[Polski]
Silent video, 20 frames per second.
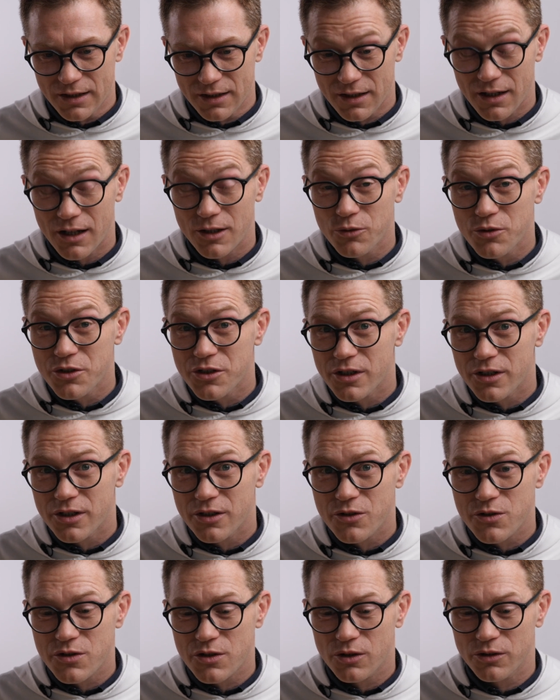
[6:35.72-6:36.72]
Raduj się
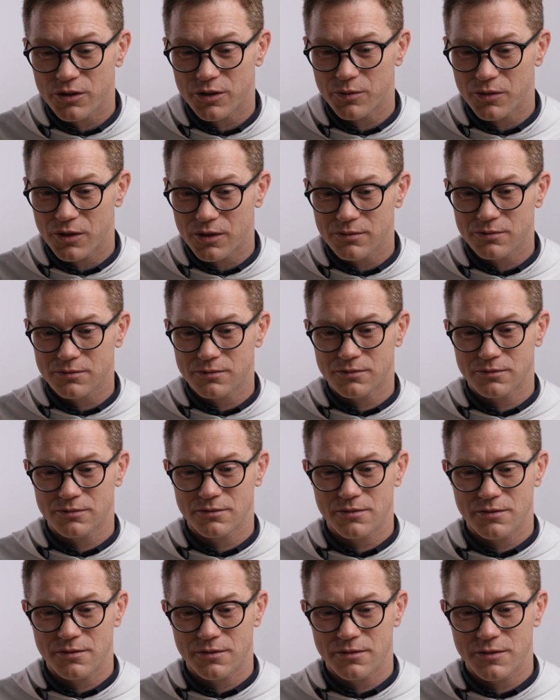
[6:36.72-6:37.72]
Jerozolimo,
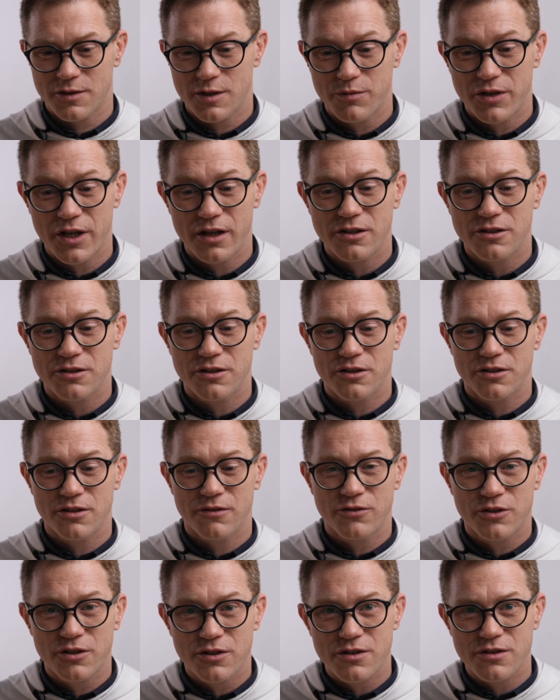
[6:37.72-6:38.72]
zbierzcie się
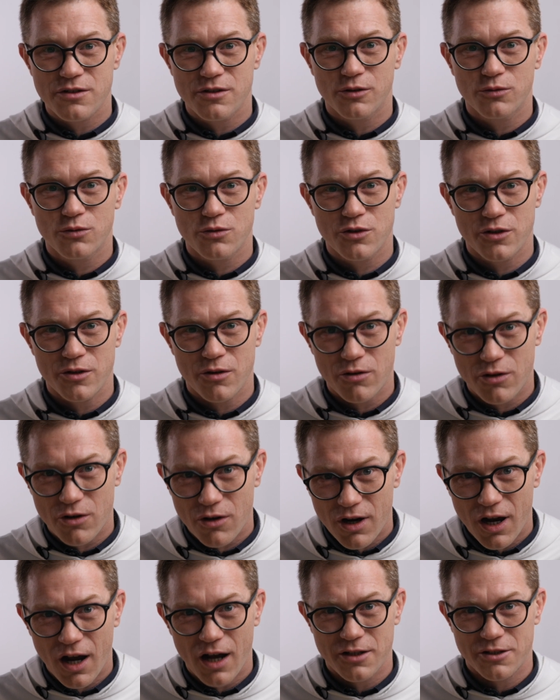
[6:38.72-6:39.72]
wszyscy, którzy ją
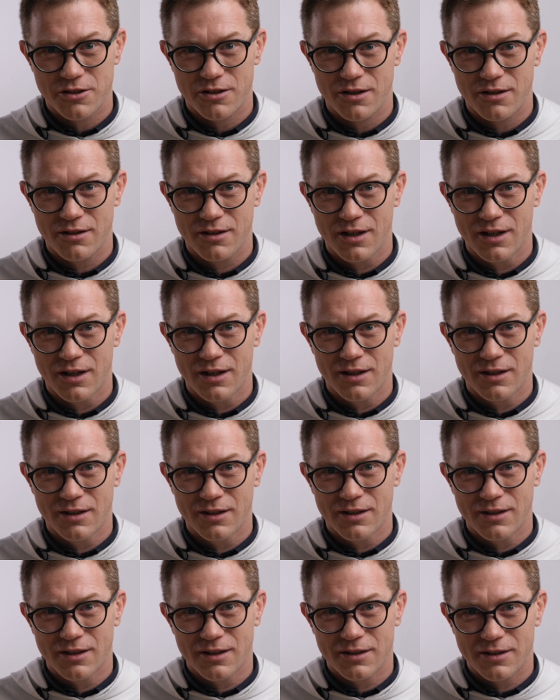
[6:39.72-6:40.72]
kochacie.
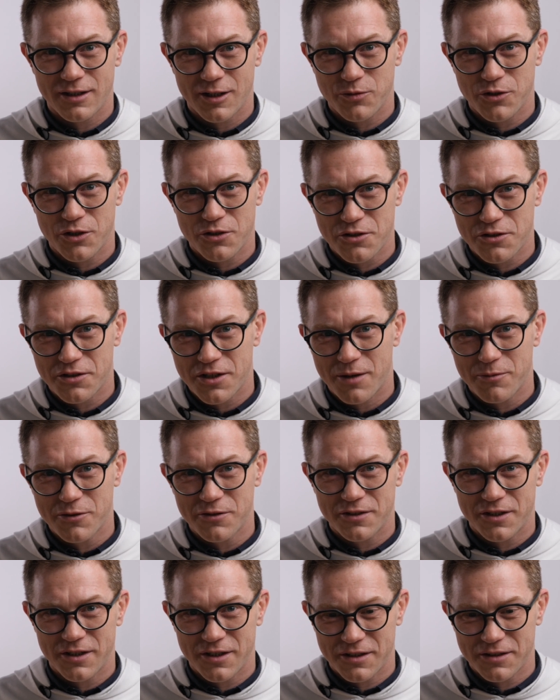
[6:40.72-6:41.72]
Tak przeczytamy
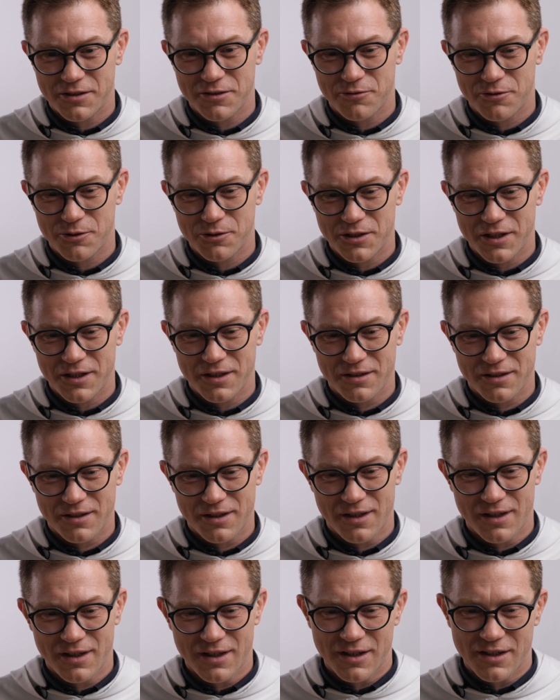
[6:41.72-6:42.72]
w tej antyfonie.
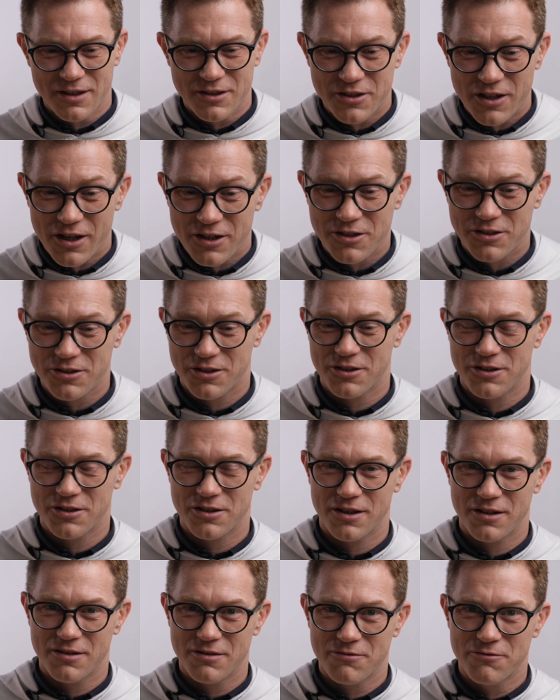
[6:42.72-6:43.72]
Cieszcie
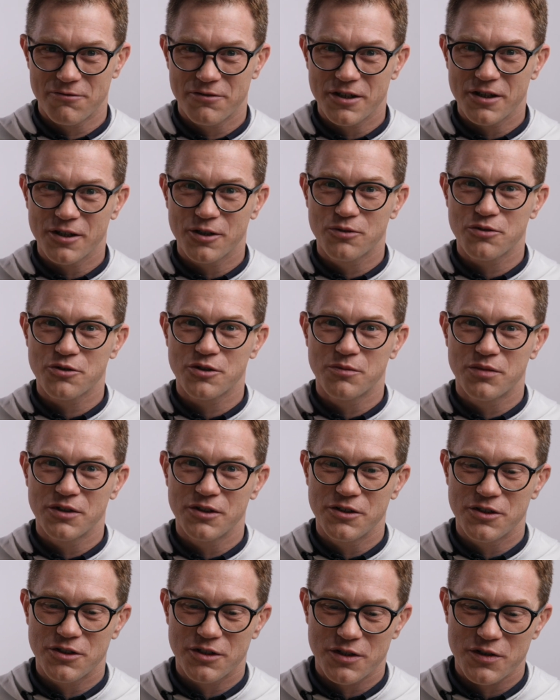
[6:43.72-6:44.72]
się, wy, którzy
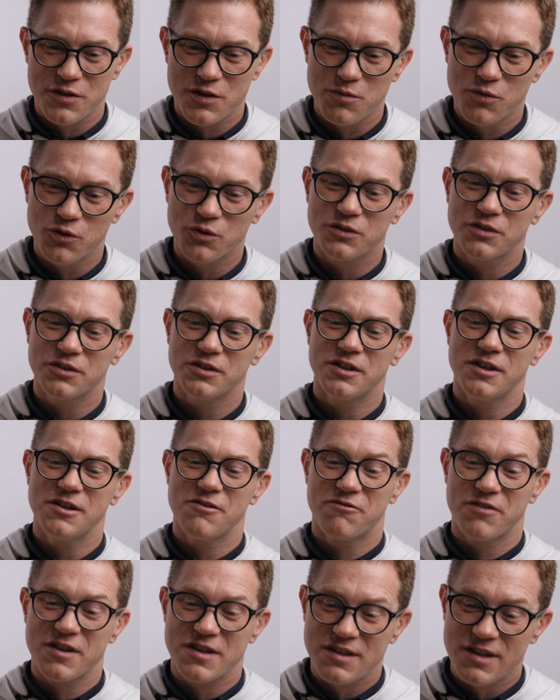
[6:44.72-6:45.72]
byliście smutni,
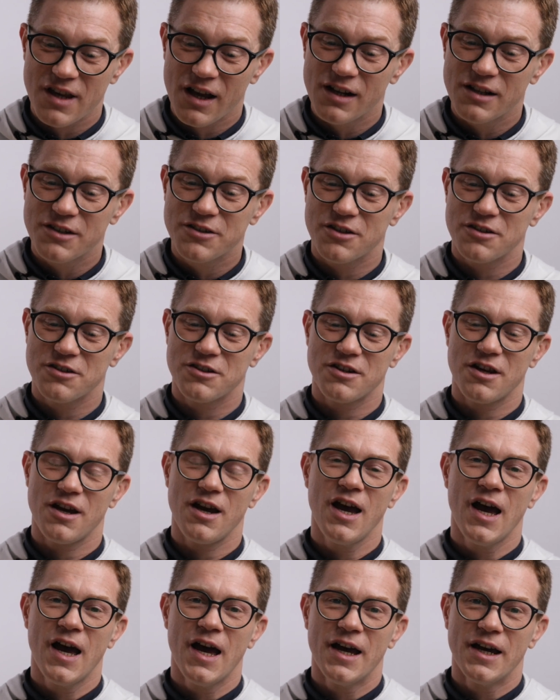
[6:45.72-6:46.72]
weselcie się
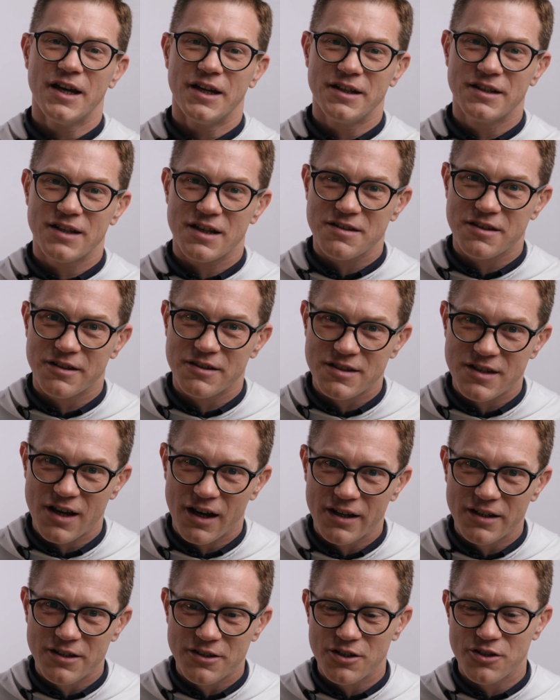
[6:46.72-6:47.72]
i
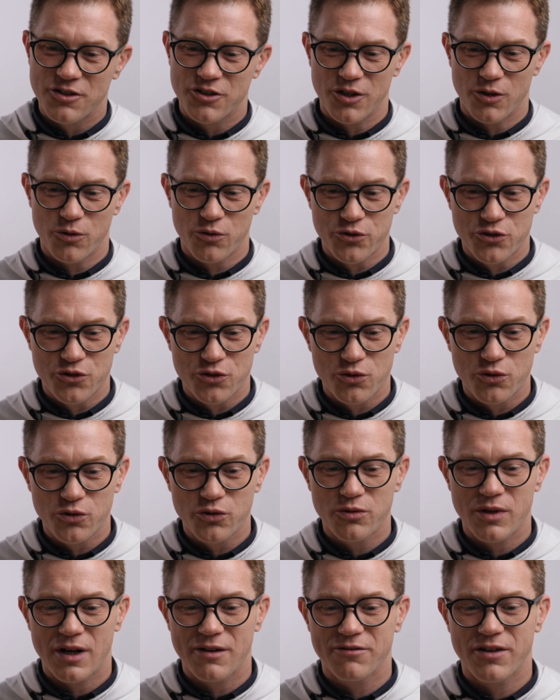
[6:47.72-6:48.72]
nasycajcie się u
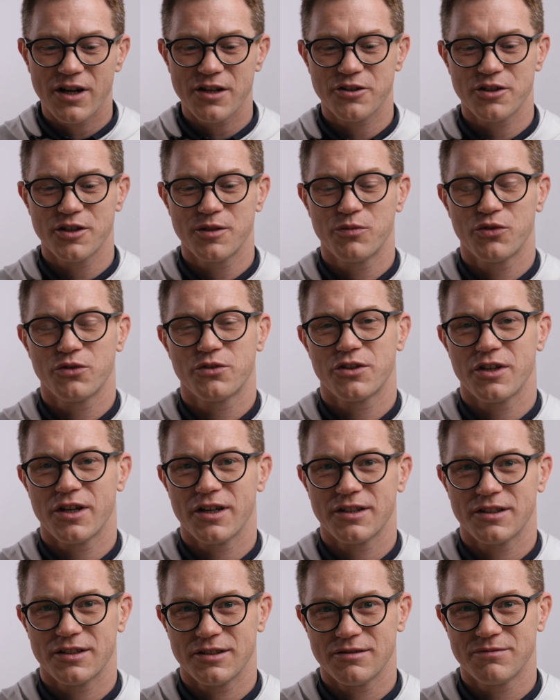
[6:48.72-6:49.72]
źródła waszej
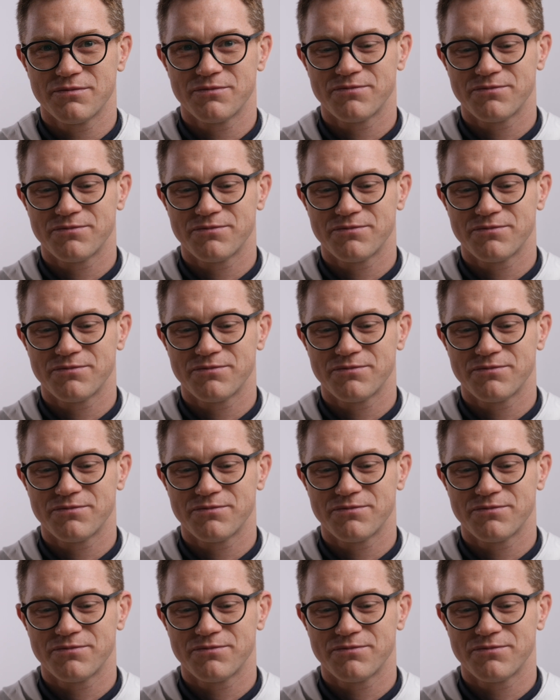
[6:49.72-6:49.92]
pociechy.